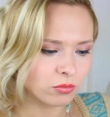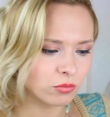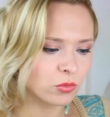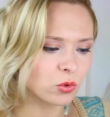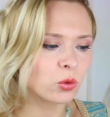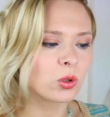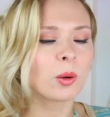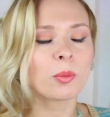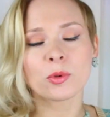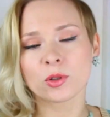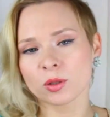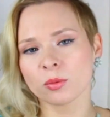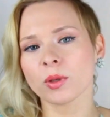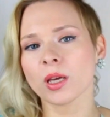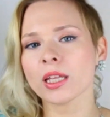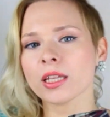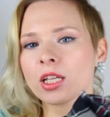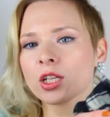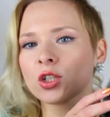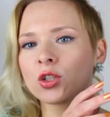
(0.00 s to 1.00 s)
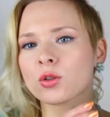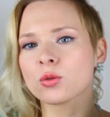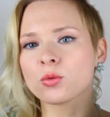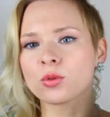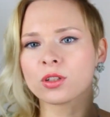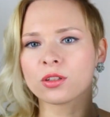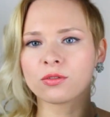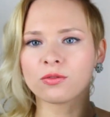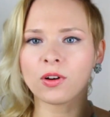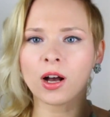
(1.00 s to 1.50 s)
ну, допустим, я ношу
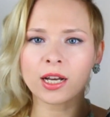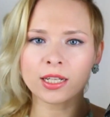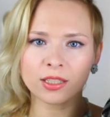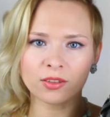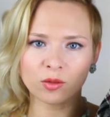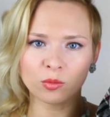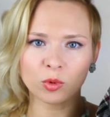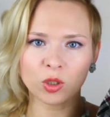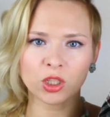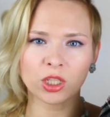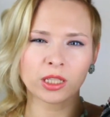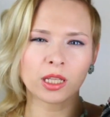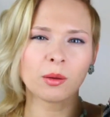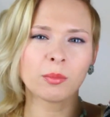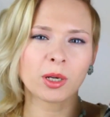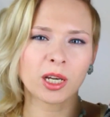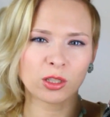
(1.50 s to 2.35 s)
с ваксовыми штанами,